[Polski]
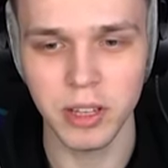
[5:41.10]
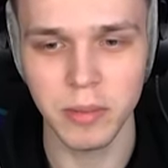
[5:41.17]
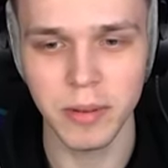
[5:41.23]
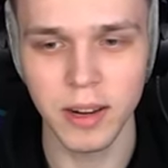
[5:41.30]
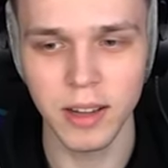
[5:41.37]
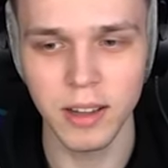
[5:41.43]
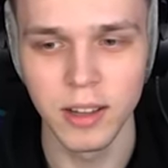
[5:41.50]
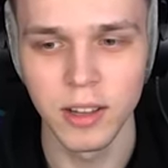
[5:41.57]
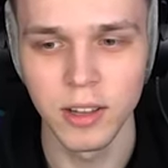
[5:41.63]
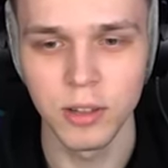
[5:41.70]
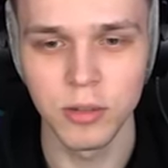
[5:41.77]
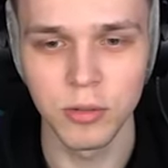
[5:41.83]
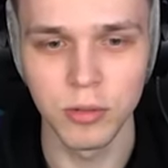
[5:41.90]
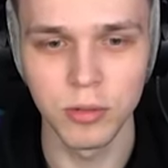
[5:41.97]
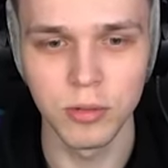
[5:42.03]
dobra.
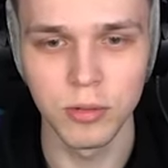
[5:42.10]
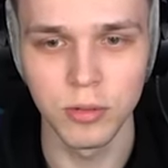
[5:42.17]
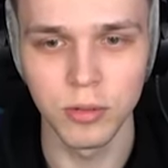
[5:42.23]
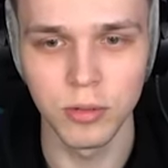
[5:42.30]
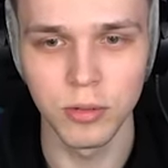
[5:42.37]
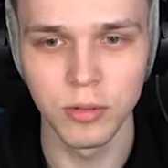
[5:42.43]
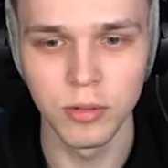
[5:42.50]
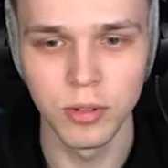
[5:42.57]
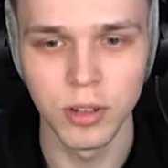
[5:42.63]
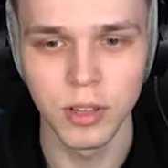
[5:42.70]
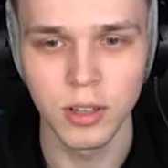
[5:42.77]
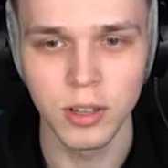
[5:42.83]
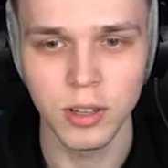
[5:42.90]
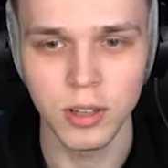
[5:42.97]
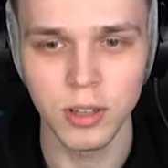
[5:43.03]
Tu, tu,
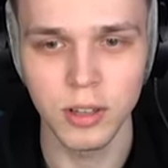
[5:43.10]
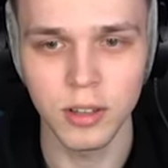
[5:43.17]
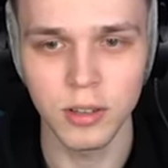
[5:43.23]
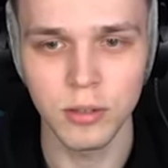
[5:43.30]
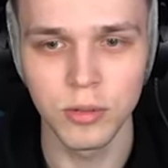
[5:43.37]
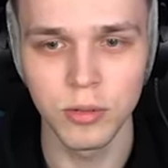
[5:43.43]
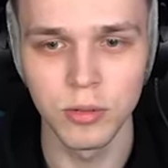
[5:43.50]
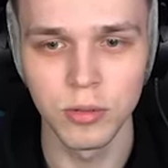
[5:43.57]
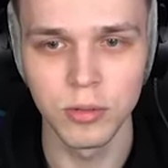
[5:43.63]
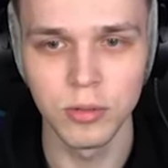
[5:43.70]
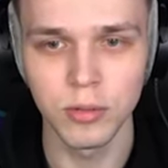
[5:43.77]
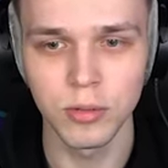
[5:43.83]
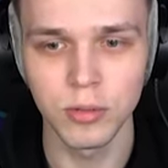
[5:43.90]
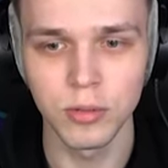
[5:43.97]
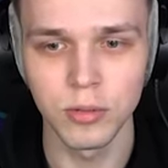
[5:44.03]
e, tu,
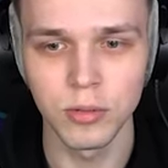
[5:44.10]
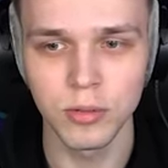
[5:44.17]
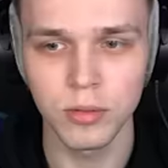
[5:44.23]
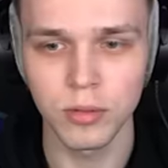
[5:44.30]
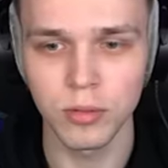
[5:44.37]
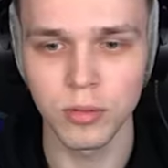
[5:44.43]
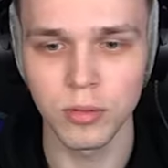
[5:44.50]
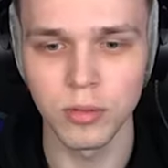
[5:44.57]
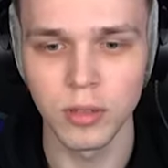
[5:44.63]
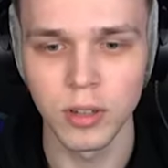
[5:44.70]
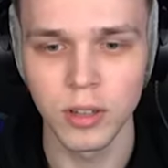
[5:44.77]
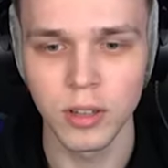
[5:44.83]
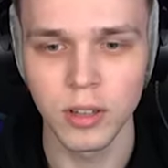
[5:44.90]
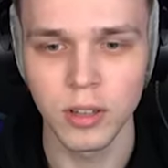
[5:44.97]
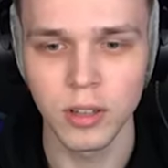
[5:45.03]
tu, tu.
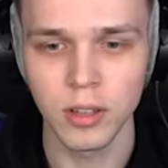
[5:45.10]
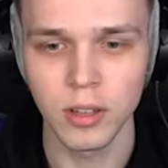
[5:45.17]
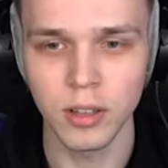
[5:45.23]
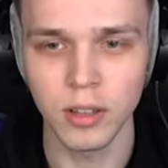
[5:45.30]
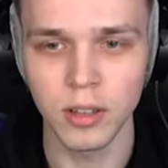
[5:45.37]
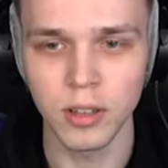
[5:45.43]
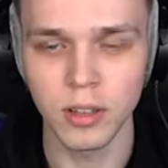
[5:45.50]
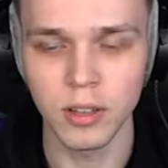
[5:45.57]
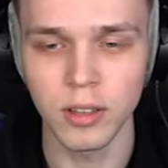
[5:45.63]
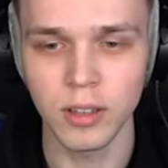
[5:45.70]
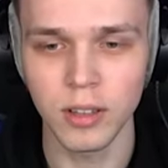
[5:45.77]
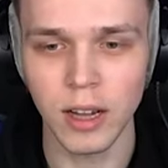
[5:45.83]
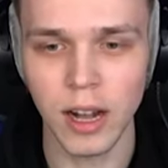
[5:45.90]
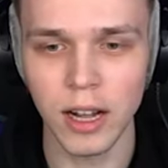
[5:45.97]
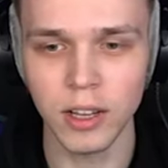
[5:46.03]
E,
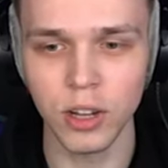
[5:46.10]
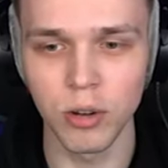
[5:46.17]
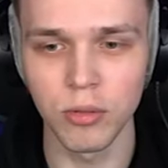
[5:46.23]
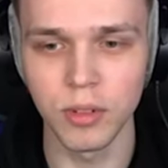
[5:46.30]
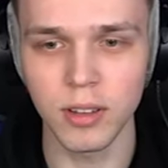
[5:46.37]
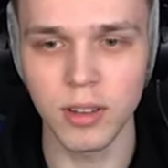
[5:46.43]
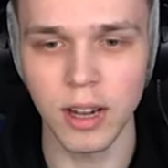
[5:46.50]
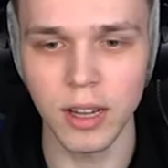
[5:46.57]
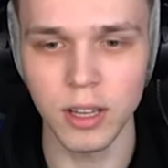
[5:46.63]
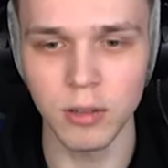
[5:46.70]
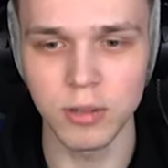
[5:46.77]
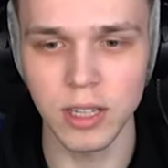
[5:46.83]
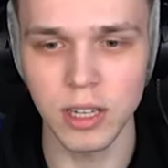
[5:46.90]
anioł, anioł